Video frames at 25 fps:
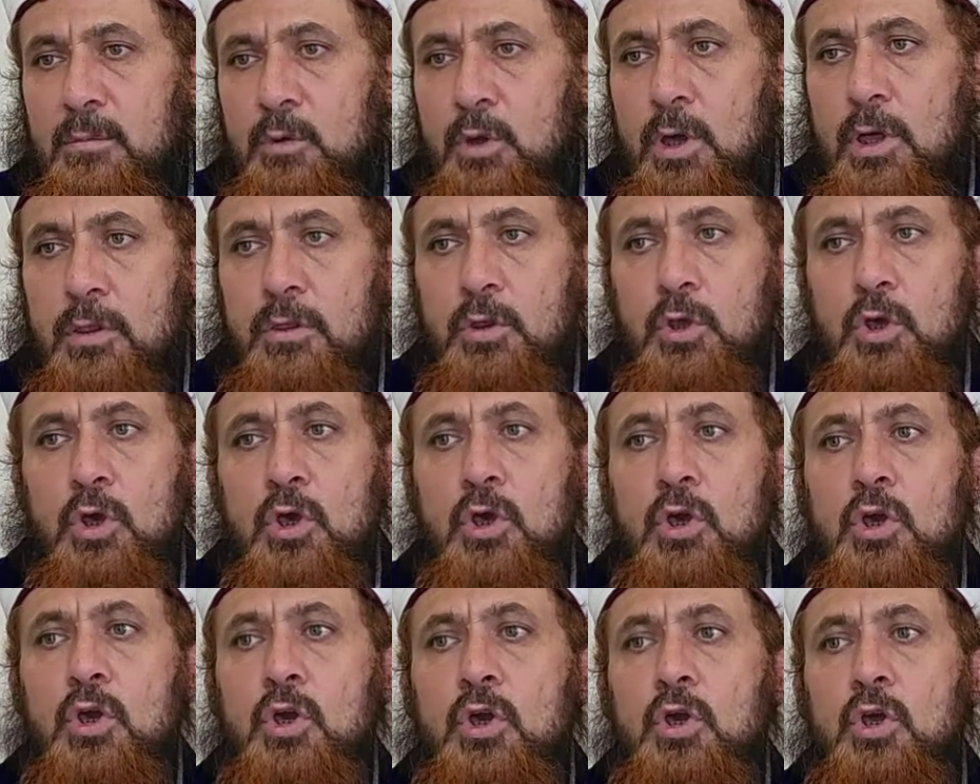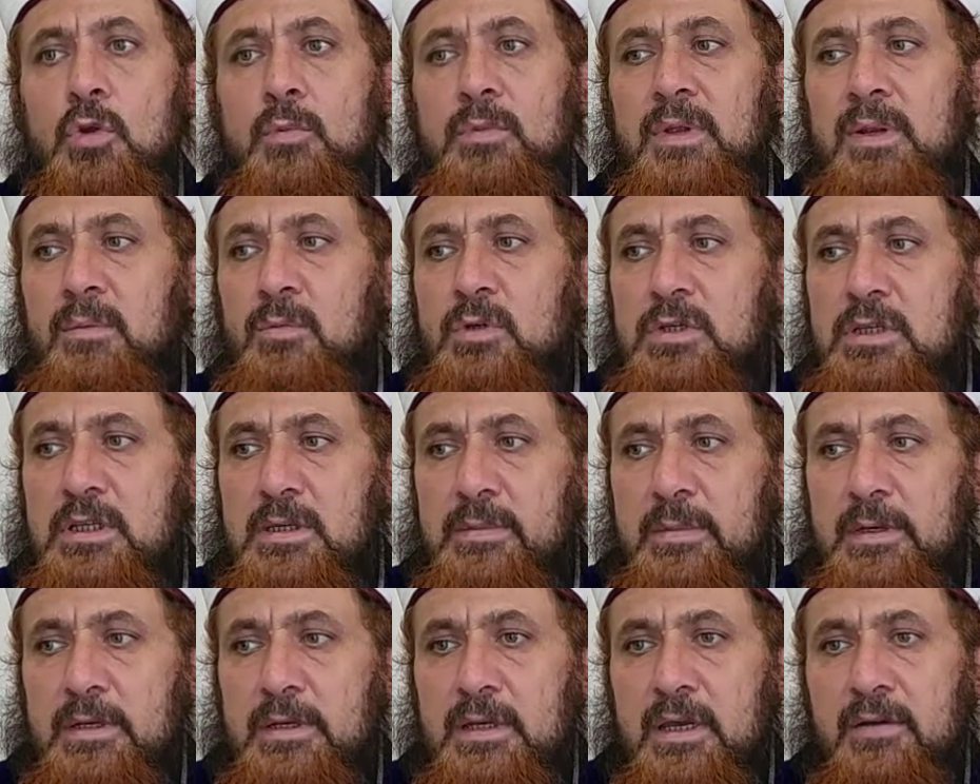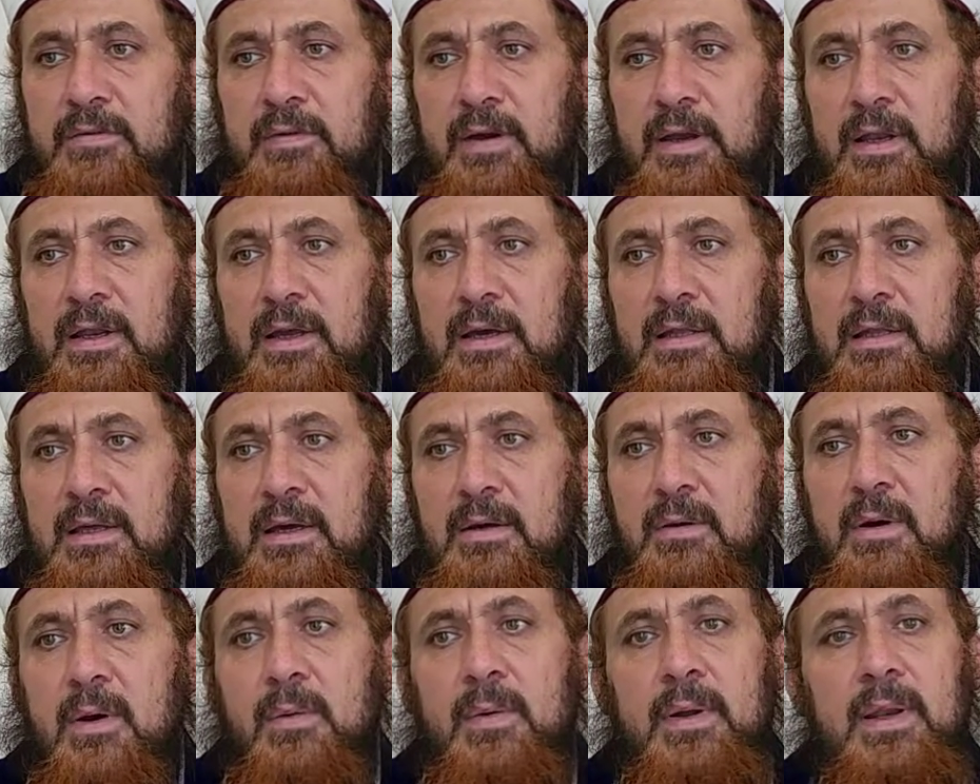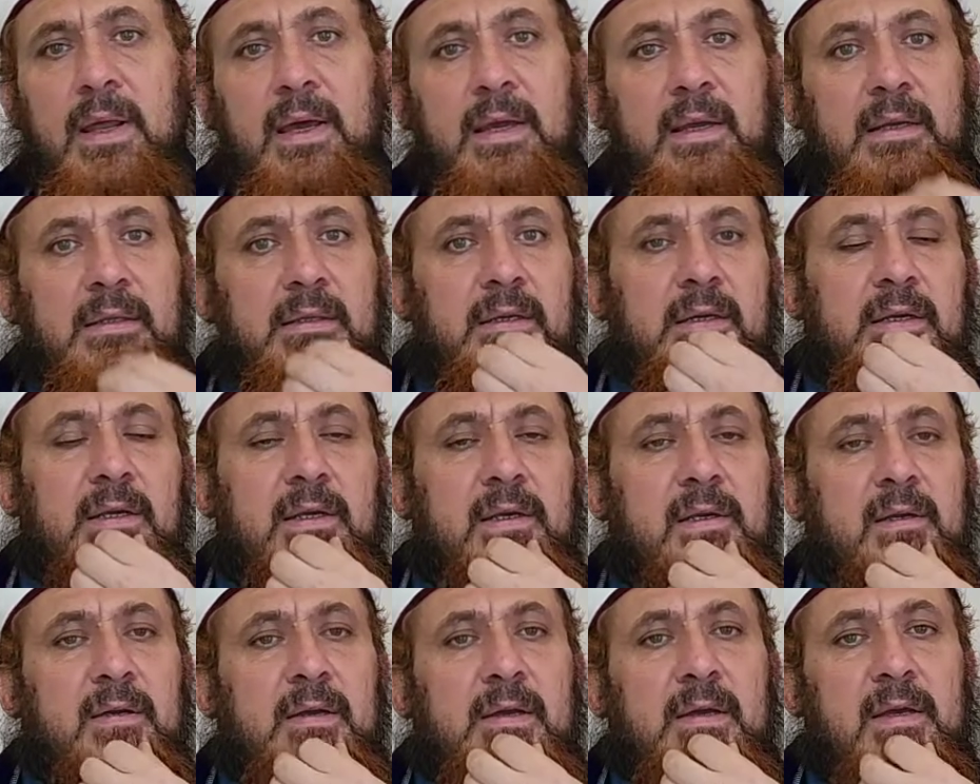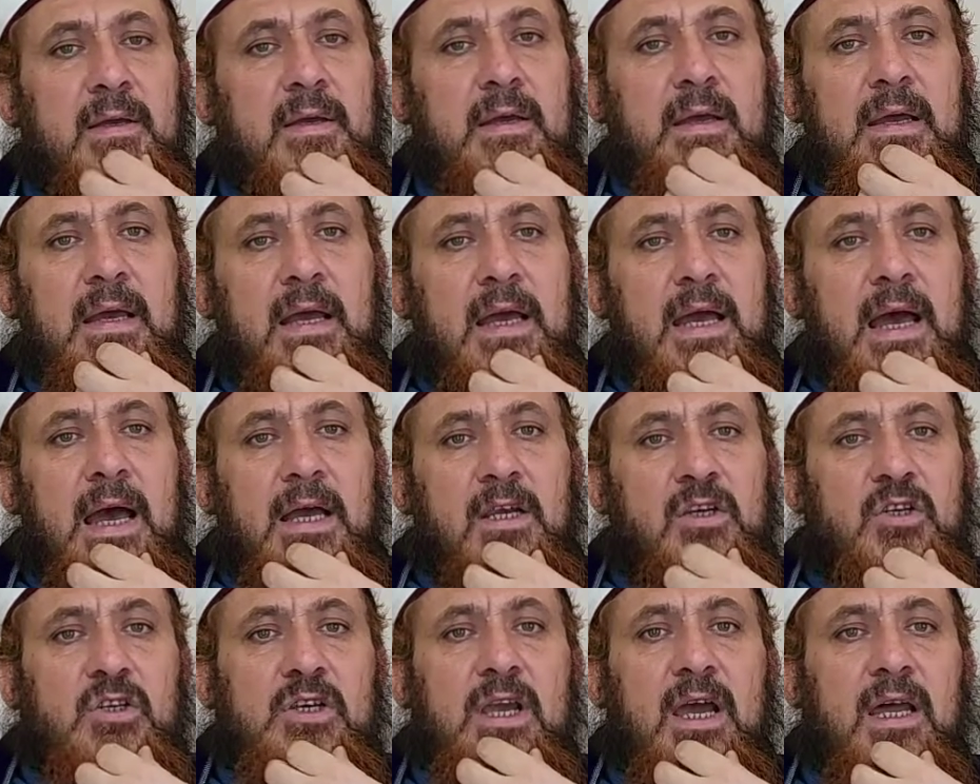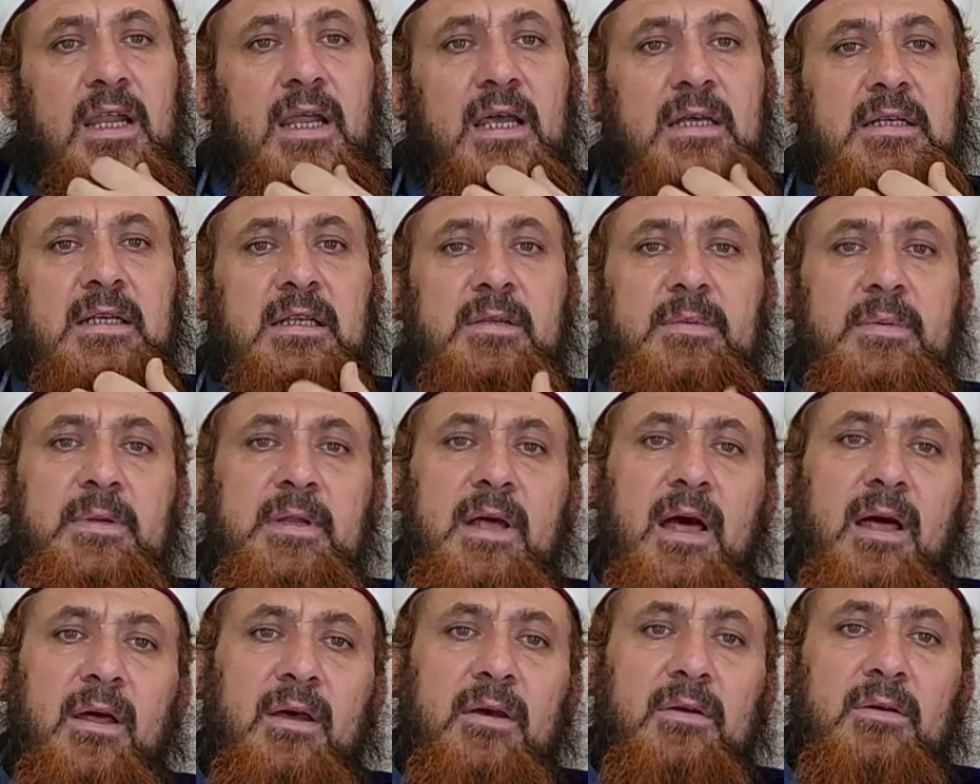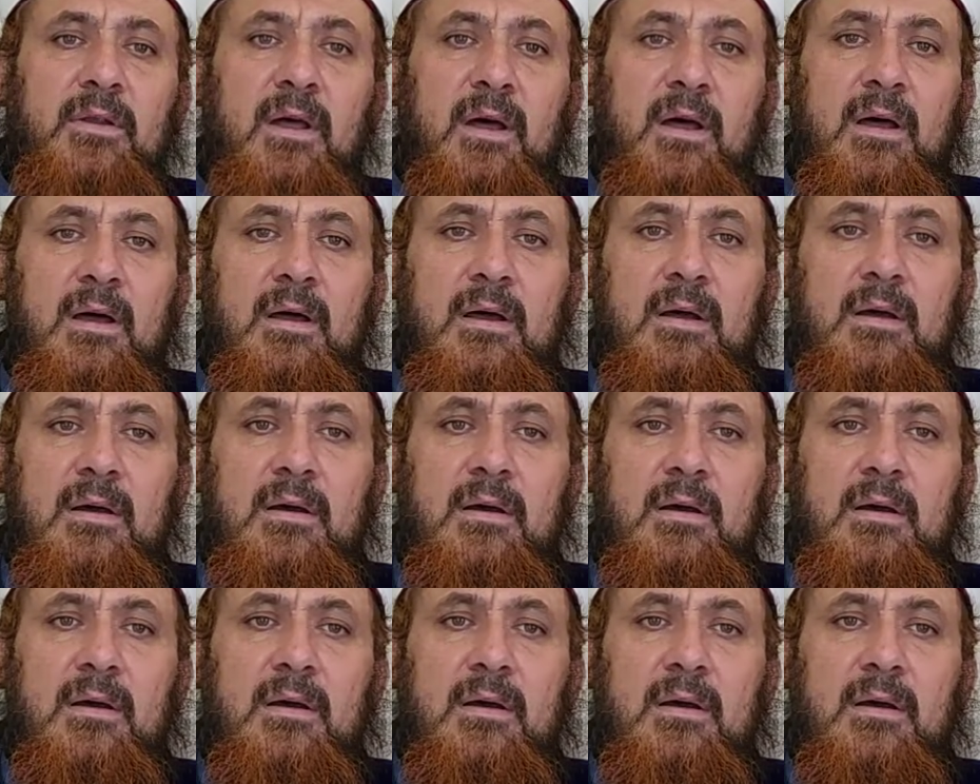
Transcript: كثير من المسلمين يفعل هذا وهو لا يدري أشياء ليست بناقضة